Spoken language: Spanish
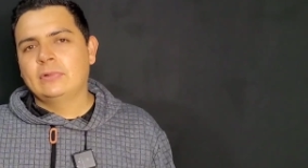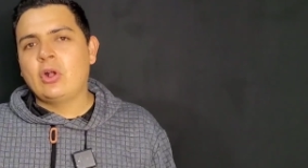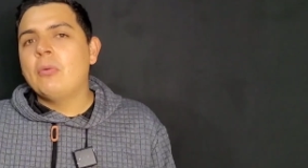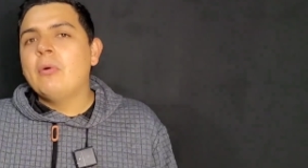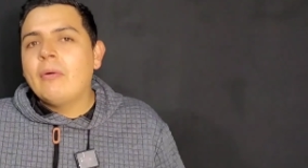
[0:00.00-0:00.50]

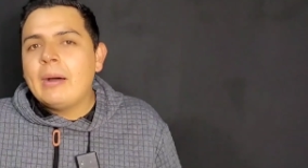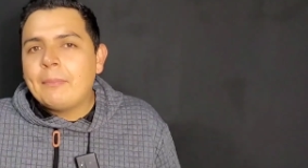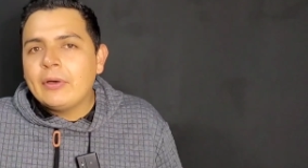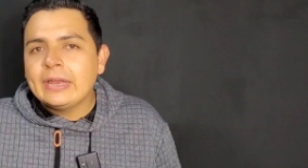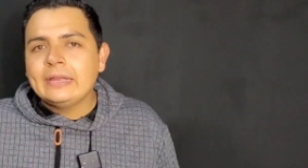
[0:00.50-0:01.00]
¿cómo va a
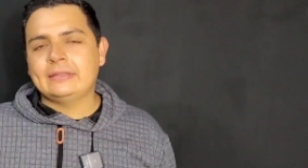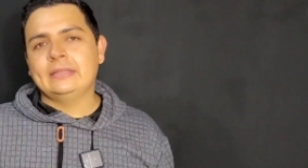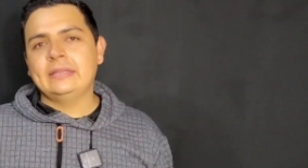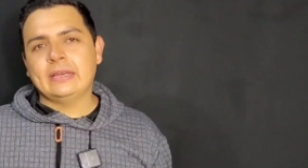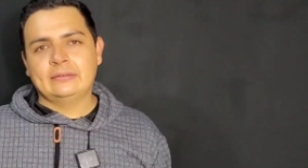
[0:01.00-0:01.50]
poder
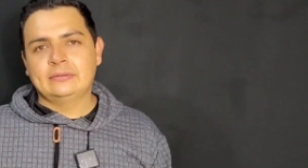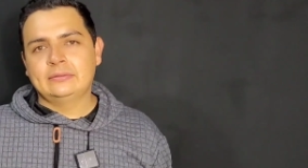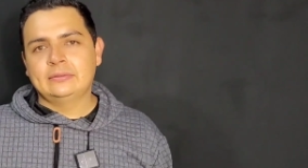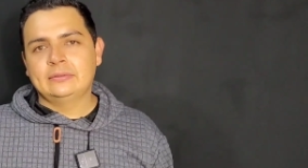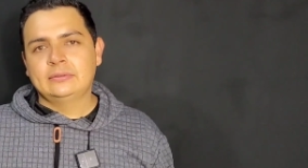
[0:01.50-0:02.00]
entender?
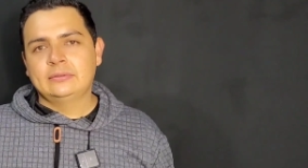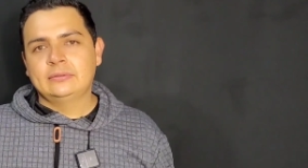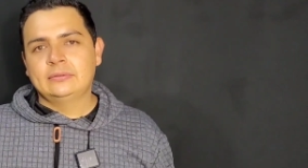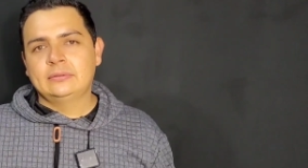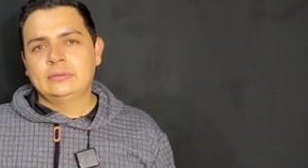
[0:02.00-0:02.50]

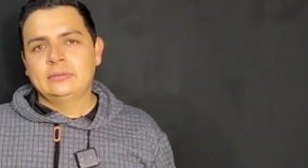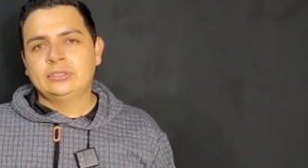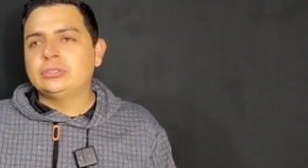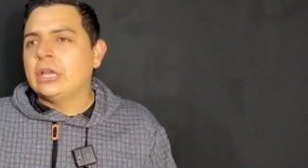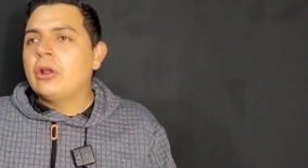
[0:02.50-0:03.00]

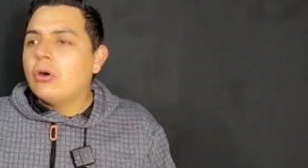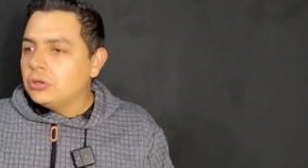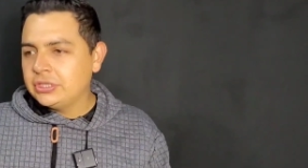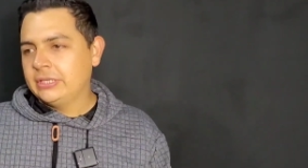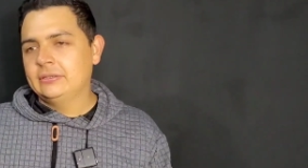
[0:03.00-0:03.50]
Si usted no
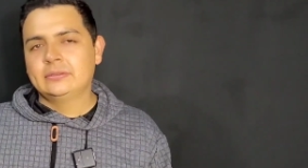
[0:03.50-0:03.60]
oye,